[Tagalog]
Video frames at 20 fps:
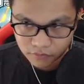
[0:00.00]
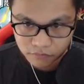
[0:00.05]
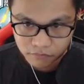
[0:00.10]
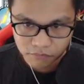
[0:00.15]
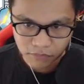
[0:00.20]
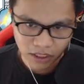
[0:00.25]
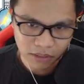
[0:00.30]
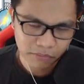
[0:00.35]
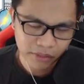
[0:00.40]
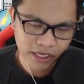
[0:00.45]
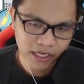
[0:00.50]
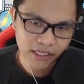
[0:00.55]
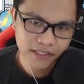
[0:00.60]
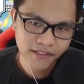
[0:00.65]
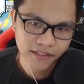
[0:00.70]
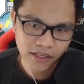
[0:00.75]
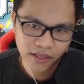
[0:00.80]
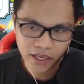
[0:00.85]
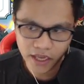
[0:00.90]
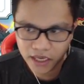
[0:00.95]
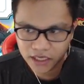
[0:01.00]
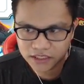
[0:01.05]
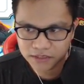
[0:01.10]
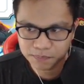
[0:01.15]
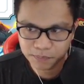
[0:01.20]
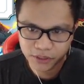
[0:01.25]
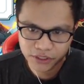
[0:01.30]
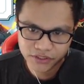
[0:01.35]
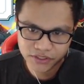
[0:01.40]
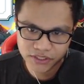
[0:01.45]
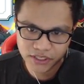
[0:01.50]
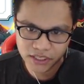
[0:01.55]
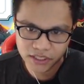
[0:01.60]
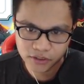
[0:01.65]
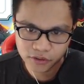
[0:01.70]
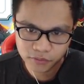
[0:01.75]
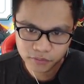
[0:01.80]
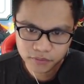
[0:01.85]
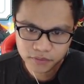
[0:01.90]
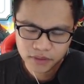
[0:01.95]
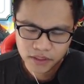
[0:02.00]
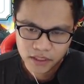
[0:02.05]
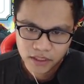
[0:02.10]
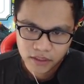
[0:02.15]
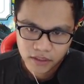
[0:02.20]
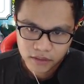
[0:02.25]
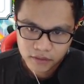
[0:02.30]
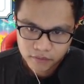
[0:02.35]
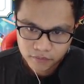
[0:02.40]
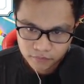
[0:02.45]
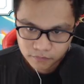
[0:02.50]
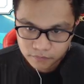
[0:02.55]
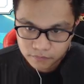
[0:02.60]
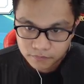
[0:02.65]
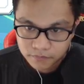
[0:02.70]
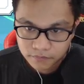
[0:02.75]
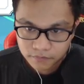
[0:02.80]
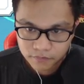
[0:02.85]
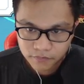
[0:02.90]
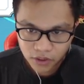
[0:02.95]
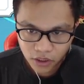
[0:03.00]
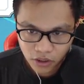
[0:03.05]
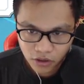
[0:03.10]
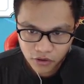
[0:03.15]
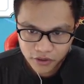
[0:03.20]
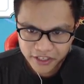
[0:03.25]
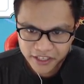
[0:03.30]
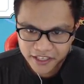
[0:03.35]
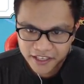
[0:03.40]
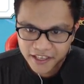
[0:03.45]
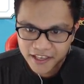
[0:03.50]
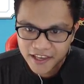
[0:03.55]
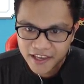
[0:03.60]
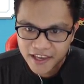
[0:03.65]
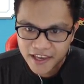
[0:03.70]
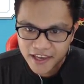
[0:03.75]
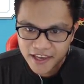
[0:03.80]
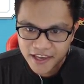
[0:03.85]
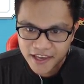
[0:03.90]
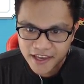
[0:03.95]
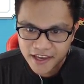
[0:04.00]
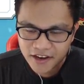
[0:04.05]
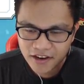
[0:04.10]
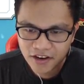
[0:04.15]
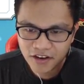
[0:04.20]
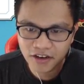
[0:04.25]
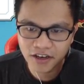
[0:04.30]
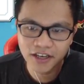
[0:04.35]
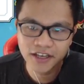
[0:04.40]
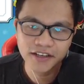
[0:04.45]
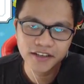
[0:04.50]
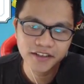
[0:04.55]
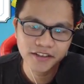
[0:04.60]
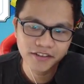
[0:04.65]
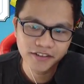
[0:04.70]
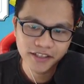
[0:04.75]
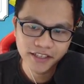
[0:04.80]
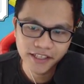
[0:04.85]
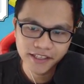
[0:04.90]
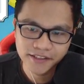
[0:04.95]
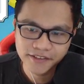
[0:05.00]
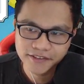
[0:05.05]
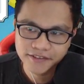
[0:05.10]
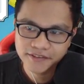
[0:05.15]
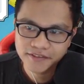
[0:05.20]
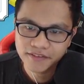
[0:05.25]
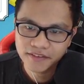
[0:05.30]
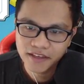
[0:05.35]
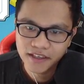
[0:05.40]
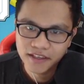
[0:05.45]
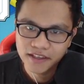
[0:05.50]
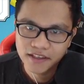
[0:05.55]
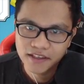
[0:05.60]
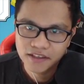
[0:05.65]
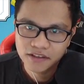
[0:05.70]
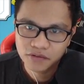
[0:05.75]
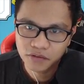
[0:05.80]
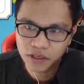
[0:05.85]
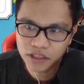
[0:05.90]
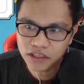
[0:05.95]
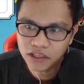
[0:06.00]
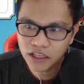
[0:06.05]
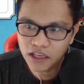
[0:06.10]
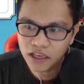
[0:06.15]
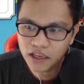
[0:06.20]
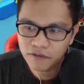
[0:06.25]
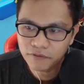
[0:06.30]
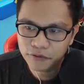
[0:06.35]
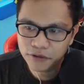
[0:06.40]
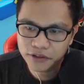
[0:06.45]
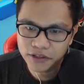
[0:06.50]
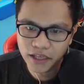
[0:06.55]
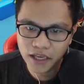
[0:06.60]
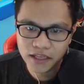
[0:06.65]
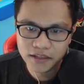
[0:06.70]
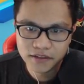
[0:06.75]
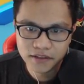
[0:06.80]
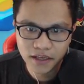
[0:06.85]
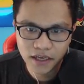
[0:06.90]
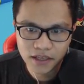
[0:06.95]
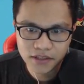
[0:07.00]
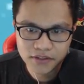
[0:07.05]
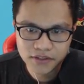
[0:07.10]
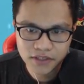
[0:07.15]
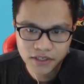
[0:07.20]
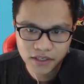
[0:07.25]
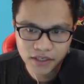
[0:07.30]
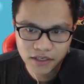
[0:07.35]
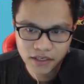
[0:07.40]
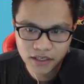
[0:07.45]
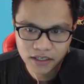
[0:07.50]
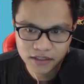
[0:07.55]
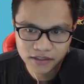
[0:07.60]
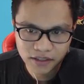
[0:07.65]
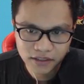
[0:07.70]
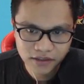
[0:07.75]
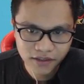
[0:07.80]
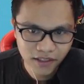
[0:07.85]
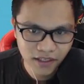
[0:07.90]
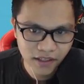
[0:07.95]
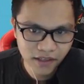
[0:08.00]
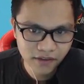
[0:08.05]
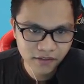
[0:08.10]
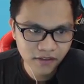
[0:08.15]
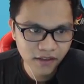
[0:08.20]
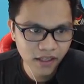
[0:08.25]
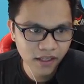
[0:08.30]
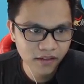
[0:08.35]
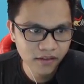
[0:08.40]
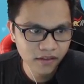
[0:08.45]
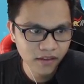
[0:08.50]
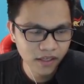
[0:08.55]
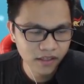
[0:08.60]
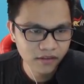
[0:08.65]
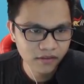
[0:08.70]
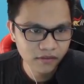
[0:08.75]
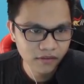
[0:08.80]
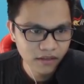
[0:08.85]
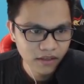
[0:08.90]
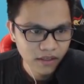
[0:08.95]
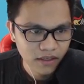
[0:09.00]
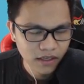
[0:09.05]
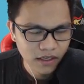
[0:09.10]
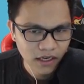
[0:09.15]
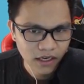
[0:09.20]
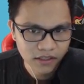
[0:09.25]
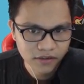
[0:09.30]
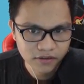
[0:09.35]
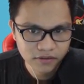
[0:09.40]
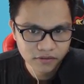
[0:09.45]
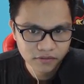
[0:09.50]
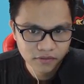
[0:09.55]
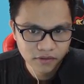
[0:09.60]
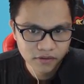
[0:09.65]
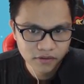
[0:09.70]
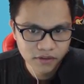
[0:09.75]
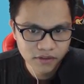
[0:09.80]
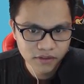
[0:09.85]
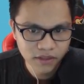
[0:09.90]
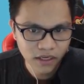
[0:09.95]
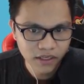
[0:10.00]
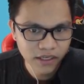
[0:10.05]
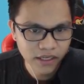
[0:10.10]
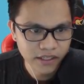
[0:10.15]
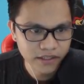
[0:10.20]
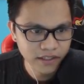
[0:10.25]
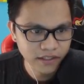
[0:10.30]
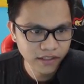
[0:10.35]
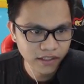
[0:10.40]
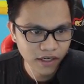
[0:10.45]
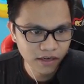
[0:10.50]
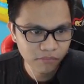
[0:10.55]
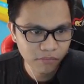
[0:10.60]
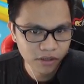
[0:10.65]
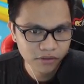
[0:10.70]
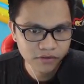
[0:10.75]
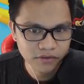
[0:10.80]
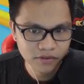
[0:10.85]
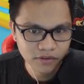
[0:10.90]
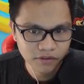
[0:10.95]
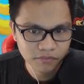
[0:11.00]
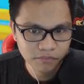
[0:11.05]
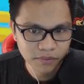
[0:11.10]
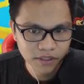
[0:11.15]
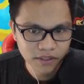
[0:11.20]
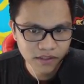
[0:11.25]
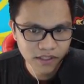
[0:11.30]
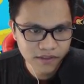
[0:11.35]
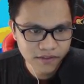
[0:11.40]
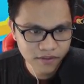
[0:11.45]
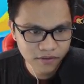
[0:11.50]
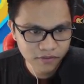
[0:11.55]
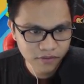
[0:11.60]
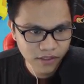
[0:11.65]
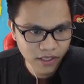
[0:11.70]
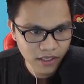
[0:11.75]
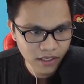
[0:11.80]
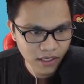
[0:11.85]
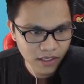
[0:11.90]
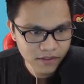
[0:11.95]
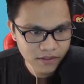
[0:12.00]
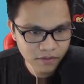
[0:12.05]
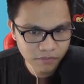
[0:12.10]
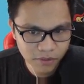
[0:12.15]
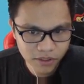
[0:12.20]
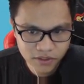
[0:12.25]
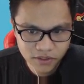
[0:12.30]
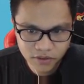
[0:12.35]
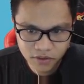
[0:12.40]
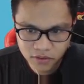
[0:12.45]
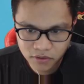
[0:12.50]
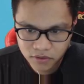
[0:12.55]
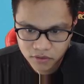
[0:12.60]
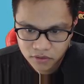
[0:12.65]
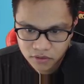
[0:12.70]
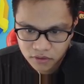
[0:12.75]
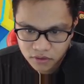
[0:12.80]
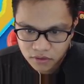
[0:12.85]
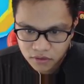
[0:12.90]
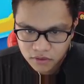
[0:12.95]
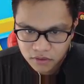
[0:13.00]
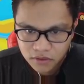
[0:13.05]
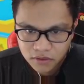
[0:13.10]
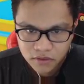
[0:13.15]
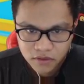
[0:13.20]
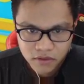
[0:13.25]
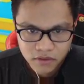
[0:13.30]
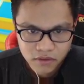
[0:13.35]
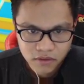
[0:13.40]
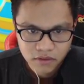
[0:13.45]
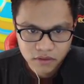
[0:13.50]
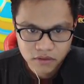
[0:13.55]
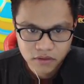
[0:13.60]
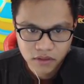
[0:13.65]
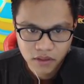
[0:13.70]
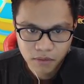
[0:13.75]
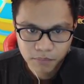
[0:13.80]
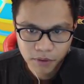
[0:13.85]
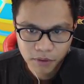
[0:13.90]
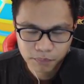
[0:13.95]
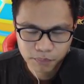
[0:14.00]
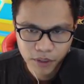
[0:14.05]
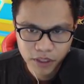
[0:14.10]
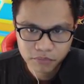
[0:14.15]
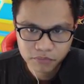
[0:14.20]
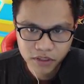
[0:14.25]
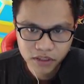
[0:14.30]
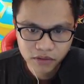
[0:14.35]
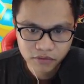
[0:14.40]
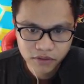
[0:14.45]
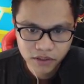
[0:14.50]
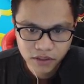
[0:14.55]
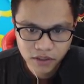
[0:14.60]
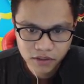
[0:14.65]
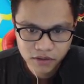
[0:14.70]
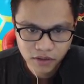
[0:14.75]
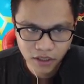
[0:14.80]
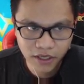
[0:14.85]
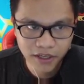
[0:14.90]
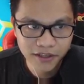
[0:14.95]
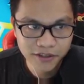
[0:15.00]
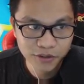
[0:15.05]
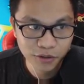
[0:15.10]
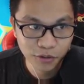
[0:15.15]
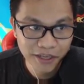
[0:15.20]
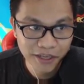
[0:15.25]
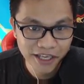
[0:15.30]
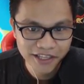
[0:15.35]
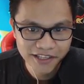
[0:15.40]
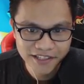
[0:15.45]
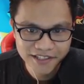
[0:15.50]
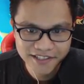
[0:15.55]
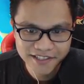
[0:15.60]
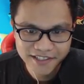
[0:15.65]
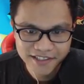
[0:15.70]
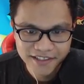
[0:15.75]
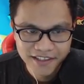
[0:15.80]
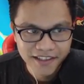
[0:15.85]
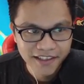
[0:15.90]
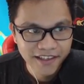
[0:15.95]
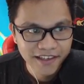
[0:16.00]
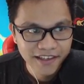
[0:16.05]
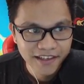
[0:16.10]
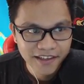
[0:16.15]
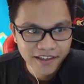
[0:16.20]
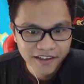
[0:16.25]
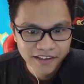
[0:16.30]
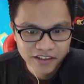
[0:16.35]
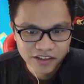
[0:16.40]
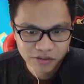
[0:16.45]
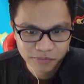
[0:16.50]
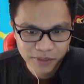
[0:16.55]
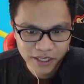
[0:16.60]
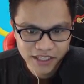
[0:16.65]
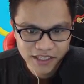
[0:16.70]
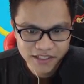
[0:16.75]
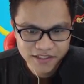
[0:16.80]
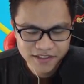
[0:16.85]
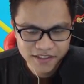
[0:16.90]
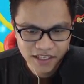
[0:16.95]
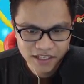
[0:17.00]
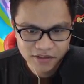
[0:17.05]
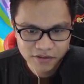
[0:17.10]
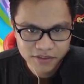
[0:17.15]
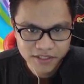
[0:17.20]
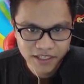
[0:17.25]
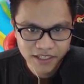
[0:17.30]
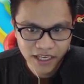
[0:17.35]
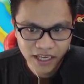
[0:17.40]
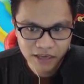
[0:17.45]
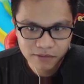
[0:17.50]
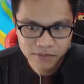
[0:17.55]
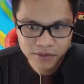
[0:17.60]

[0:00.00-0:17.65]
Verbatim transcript: Baka ma-release na yung expert Cheeto. Okay! Oh, okay. 2048 KG. Uh, not really need that. Ano, ang liit lang ng amount nun. Pero that's okay guys. So medyo nakapag-farm din ako ng ano, 2 minutes. 2 minutes dito sa game.